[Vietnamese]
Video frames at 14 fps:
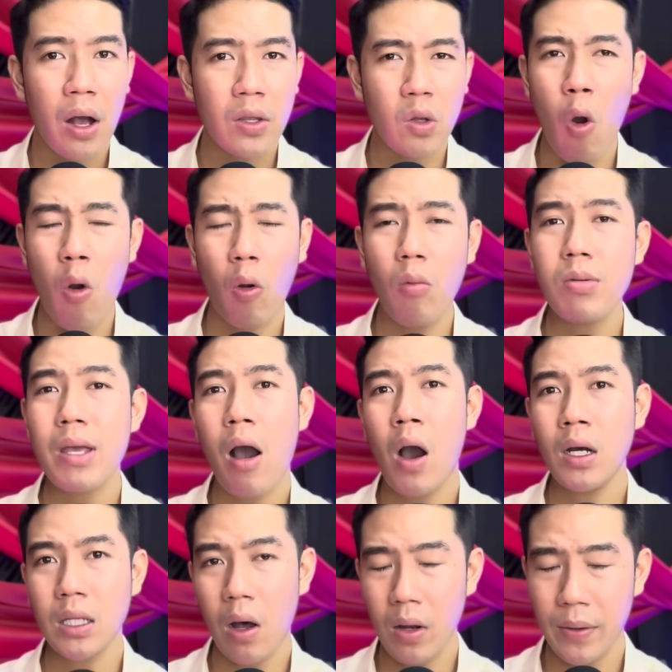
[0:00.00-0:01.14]
Chùa cũng nhỏ
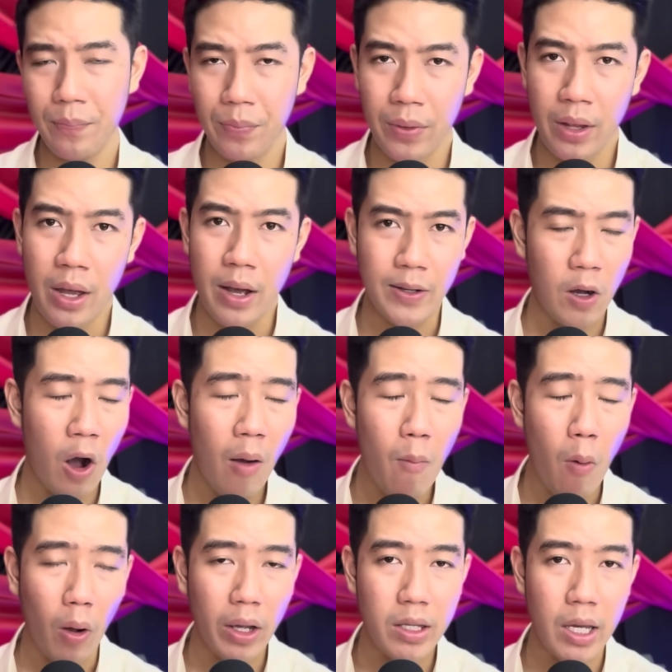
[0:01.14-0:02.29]
thôi, có một
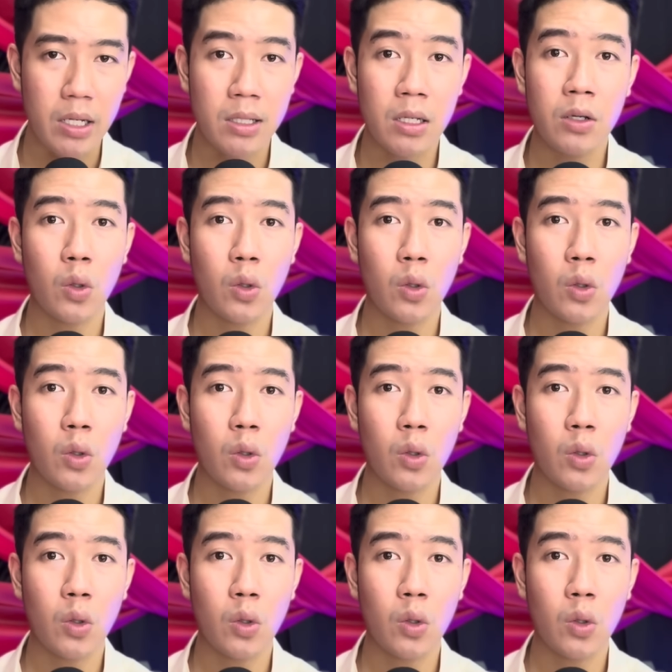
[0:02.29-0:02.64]
cái vị sư